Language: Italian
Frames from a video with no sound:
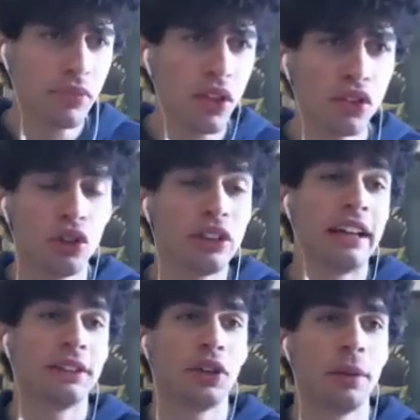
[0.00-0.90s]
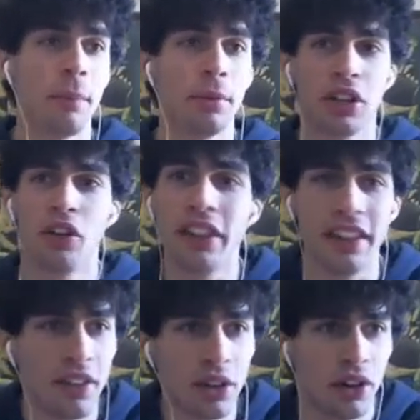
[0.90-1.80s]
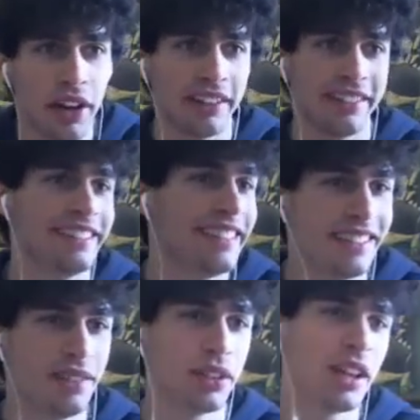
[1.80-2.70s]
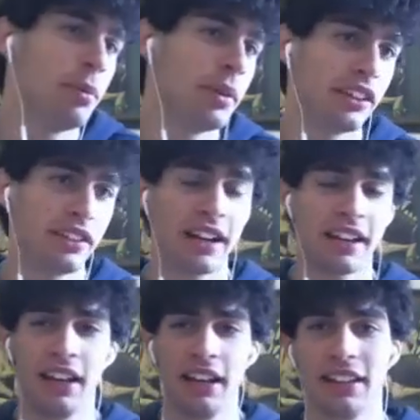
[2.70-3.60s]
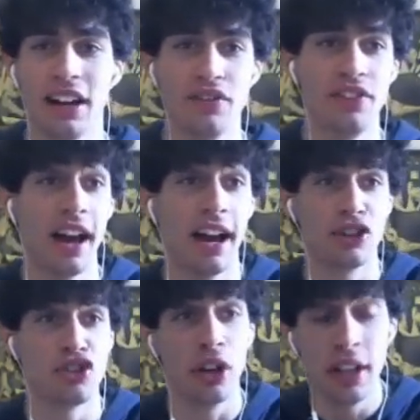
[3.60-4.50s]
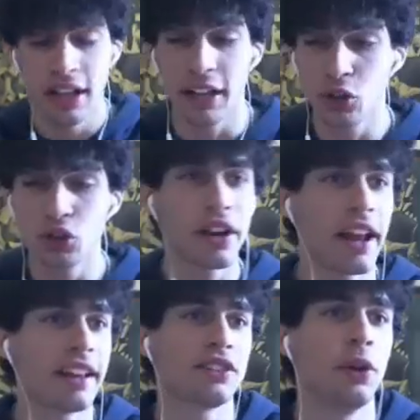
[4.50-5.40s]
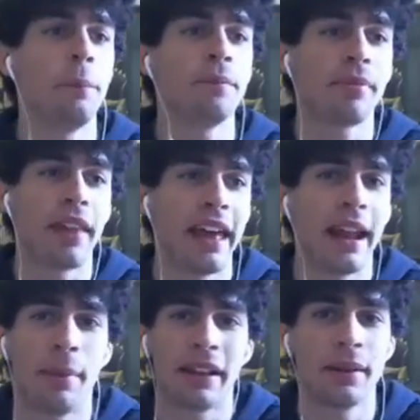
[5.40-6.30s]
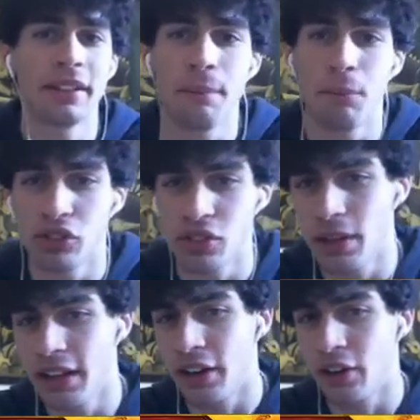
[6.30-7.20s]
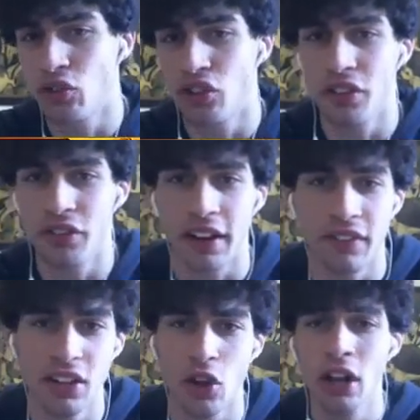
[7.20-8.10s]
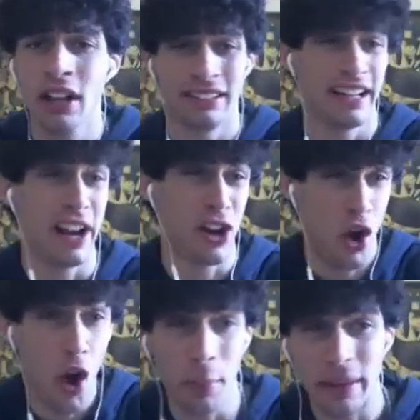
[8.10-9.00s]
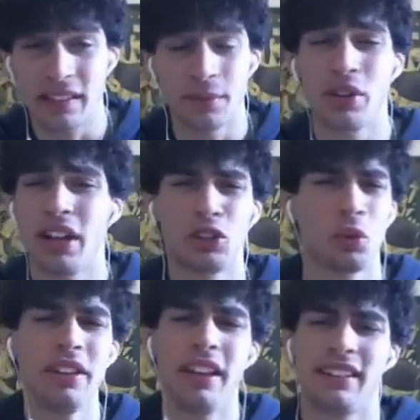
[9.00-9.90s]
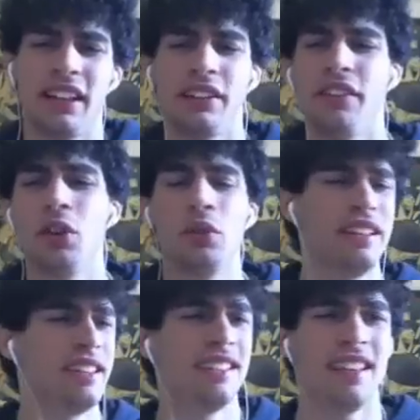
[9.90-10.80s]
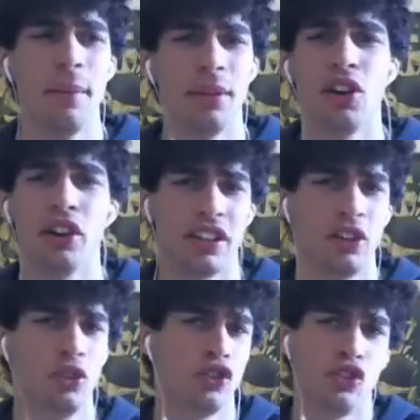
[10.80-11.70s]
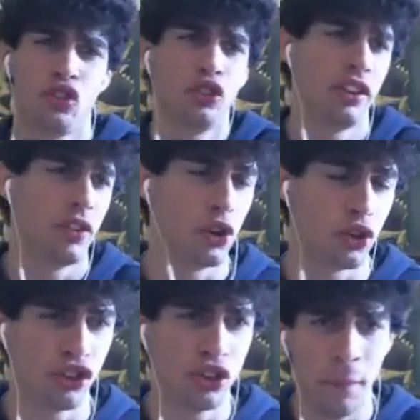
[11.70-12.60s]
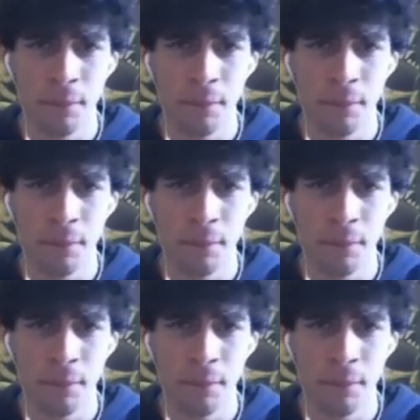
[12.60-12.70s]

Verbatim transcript: Soltanto che mi ha portato via davvero eh, tantissimo tempo perché tra, che, tra il viaggio e tutto il resto era praticamente impossibile riuscire a fare video tra Romix più che altro, quindi è stato davvero un insieme di cose che non sono davvero riuscito